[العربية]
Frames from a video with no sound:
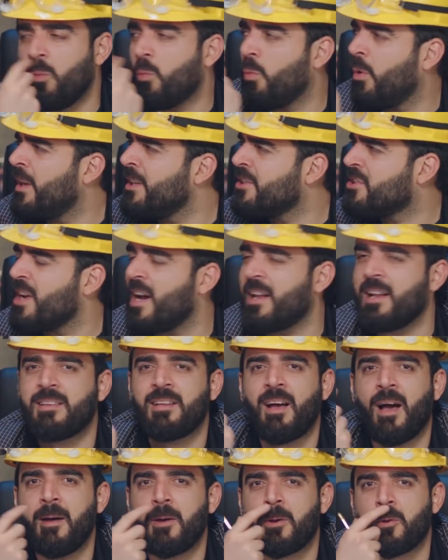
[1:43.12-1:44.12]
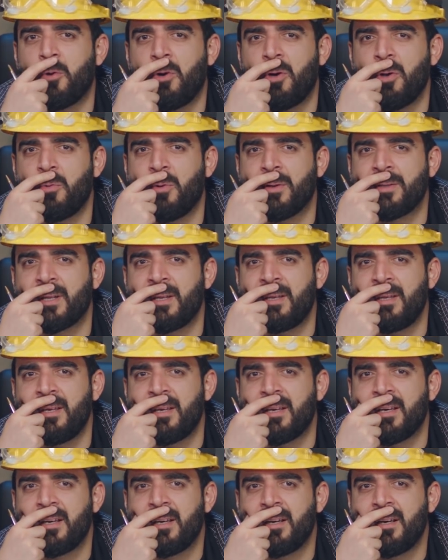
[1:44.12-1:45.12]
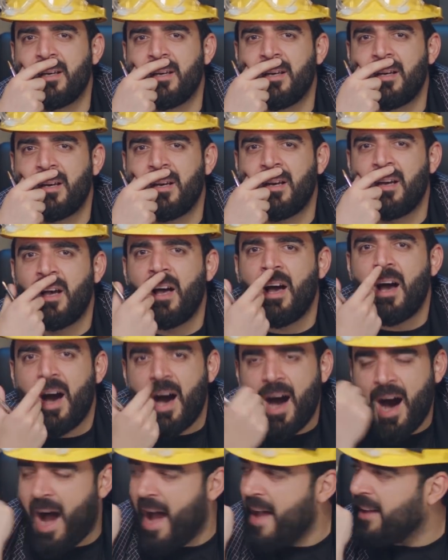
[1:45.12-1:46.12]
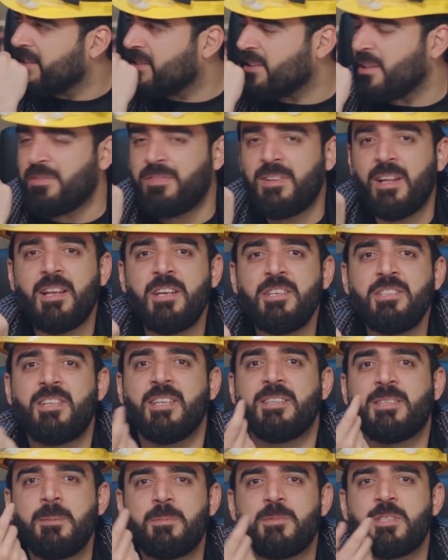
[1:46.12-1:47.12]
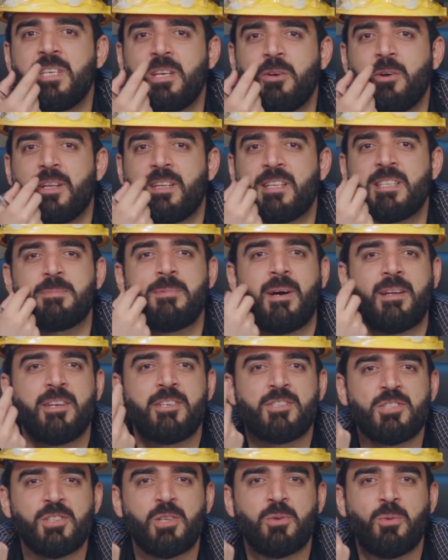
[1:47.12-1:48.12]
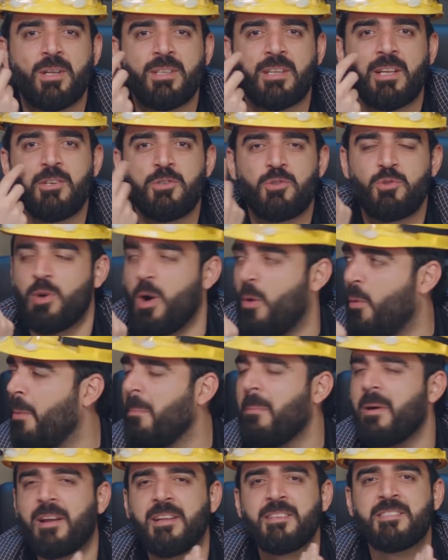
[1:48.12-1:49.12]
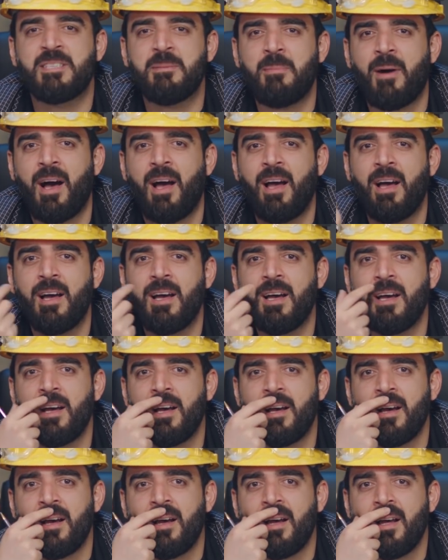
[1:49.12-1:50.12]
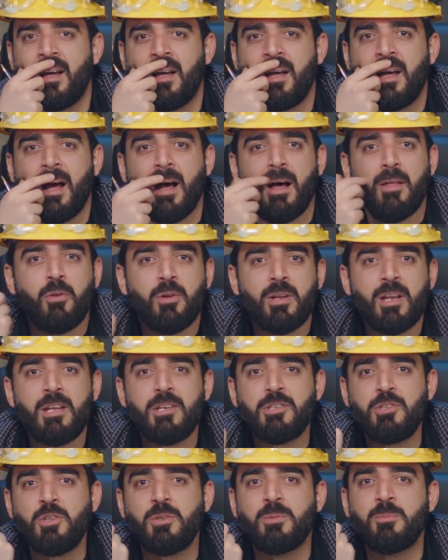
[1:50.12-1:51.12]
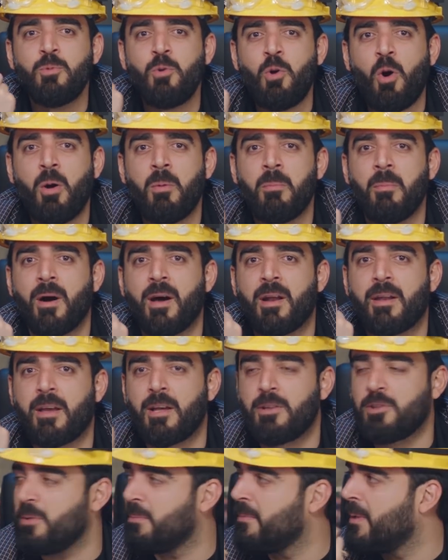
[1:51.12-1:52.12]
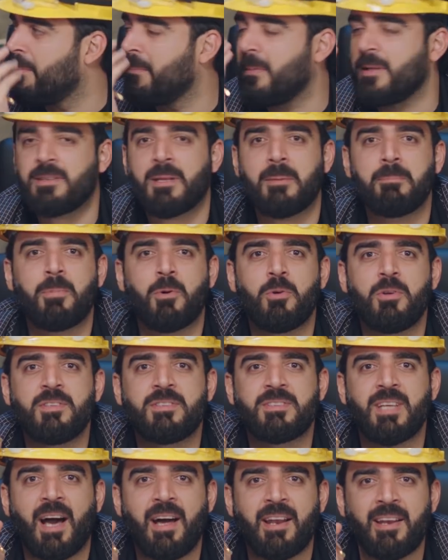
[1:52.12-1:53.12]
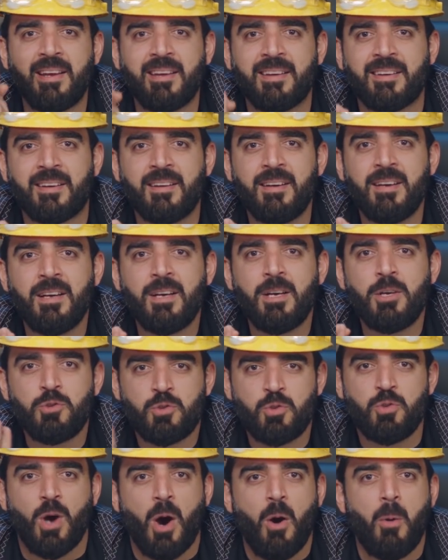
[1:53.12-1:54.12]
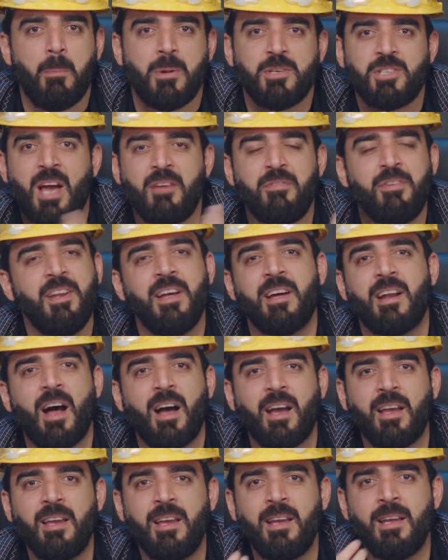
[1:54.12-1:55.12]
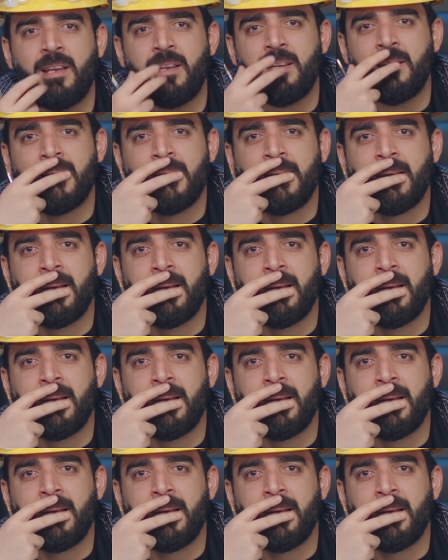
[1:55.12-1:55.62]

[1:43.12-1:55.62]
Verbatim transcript: وين كانت هاي الروح الوطنيه هاي الطفله ليش دا تبكي وهي تسمع النشيد الوطني شنو اول مره تسمعه هذول ليش دموعهم غرقتهم لما طبوا للتحرير شنو ما شايفين عراقيين